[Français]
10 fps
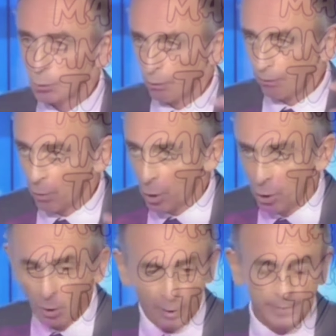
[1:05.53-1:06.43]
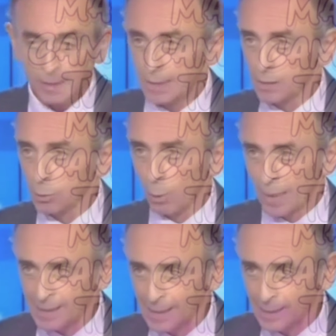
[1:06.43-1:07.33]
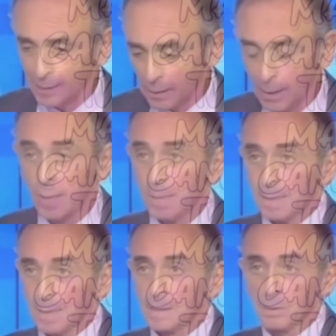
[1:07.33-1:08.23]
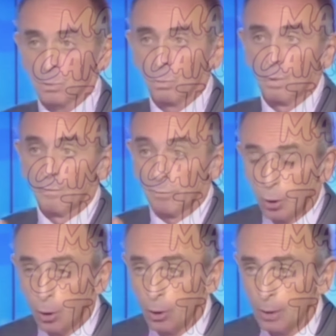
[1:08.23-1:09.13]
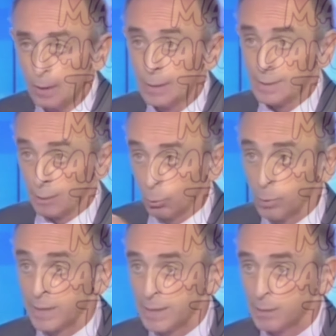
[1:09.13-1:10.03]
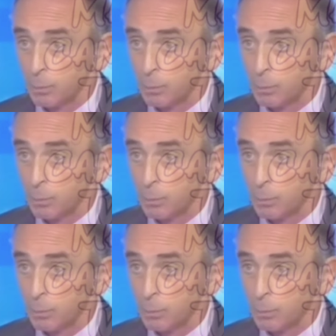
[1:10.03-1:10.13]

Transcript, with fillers: Ils sont voleurs, ils sont assassins, ils sont violeurs, c'est tout ce